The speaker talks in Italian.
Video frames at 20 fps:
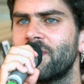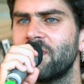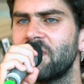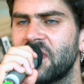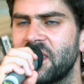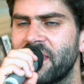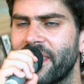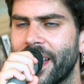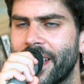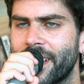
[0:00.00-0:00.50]

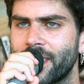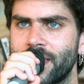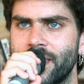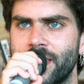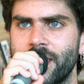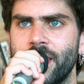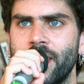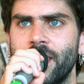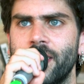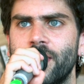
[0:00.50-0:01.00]

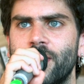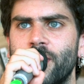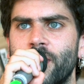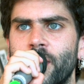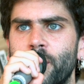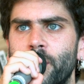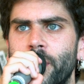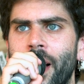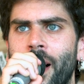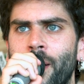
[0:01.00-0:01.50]
diverse, non
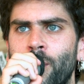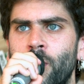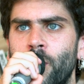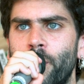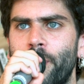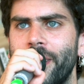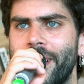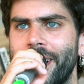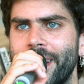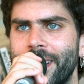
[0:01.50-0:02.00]
abbiamo
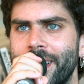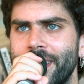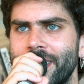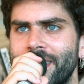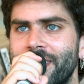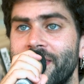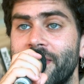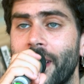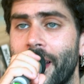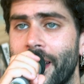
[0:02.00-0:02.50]
pareri
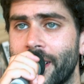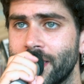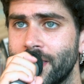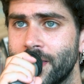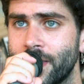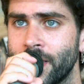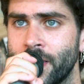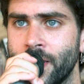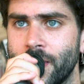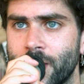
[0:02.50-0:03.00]

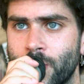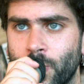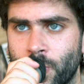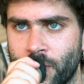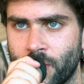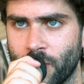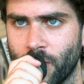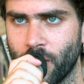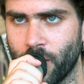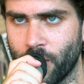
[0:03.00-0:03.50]
diversi
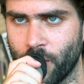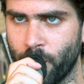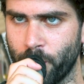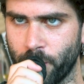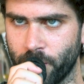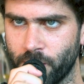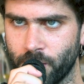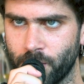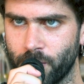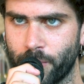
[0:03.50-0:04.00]
rispetto a quello che noi
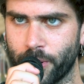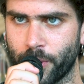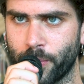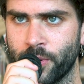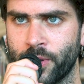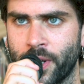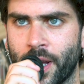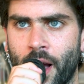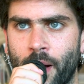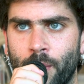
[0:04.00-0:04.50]

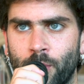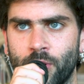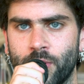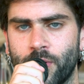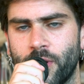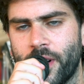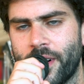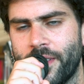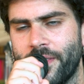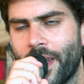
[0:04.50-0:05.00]
proponiamo.
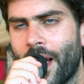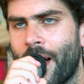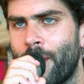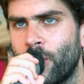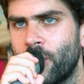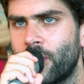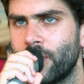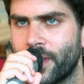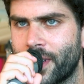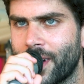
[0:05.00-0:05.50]
Noi
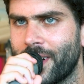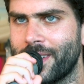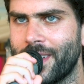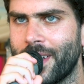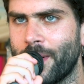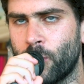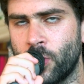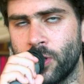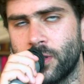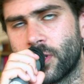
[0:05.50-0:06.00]
arriviamo con delle
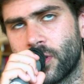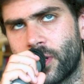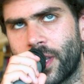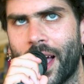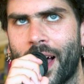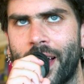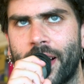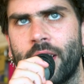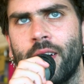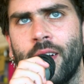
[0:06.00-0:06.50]
idee molto
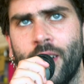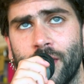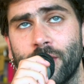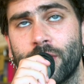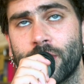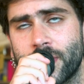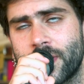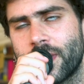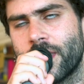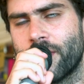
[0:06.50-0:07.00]
chiare,
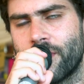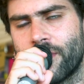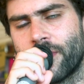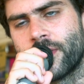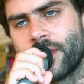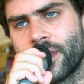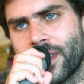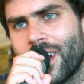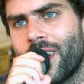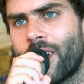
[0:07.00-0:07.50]
forse,
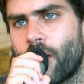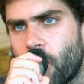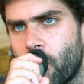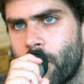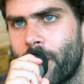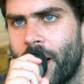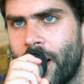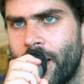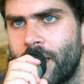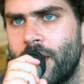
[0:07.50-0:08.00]
forse la
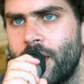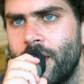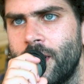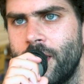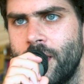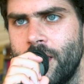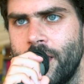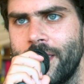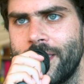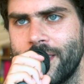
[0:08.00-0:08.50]
roba
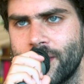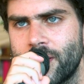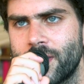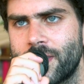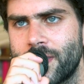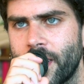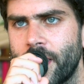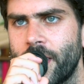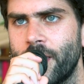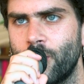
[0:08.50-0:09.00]

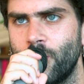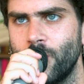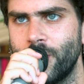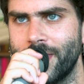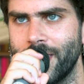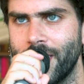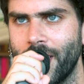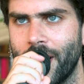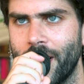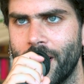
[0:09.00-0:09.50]
necessaria e
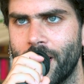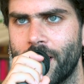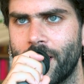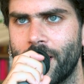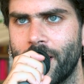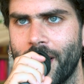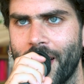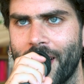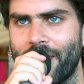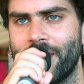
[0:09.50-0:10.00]
utile
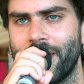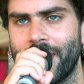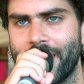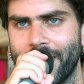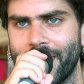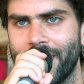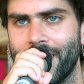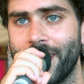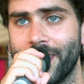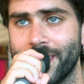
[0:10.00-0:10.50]
è
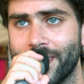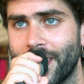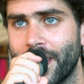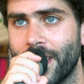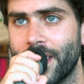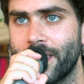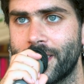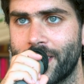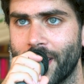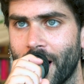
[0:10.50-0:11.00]
avere le
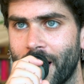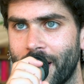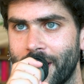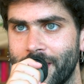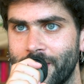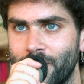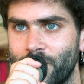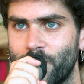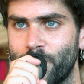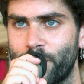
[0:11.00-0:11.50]
idee
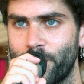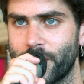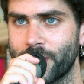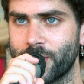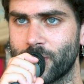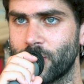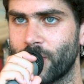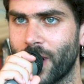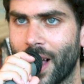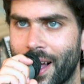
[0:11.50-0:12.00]
chiare,
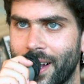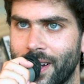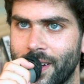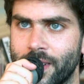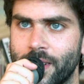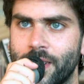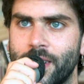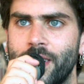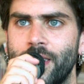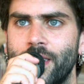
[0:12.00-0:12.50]
personali